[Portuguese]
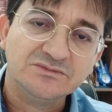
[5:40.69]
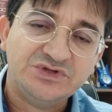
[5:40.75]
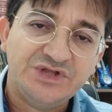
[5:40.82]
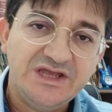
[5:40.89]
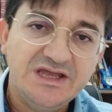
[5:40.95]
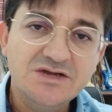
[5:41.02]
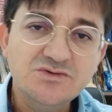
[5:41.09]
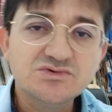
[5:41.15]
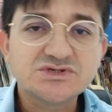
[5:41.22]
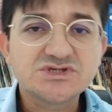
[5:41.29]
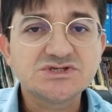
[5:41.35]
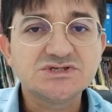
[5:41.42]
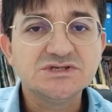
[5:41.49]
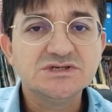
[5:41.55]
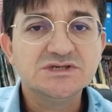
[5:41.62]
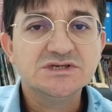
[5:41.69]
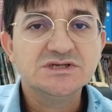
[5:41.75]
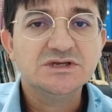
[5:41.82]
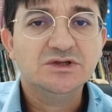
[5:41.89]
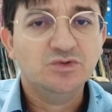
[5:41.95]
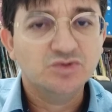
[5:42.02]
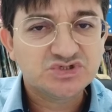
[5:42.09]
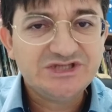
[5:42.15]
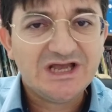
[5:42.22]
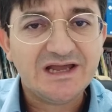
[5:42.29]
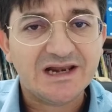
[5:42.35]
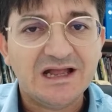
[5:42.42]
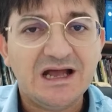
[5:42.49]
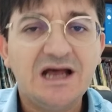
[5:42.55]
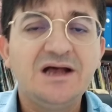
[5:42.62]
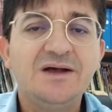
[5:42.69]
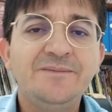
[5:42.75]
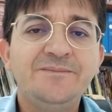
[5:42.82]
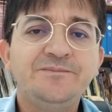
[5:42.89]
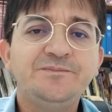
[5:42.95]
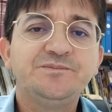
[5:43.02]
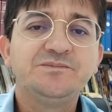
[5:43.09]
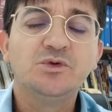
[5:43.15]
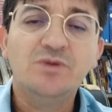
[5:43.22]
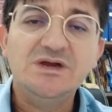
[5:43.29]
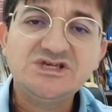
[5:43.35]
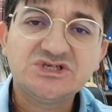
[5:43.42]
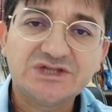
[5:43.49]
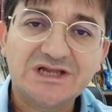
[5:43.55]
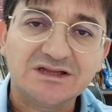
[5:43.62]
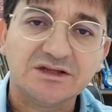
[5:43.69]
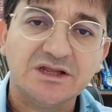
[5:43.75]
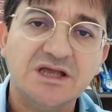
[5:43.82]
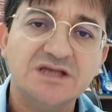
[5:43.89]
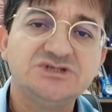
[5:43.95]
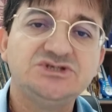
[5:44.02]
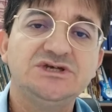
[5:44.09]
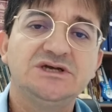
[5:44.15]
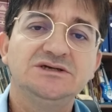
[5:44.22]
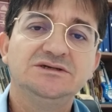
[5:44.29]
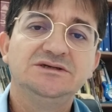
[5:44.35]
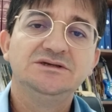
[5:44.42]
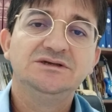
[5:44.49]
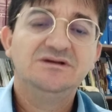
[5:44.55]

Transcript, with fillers: Deus nos dará uma estratégia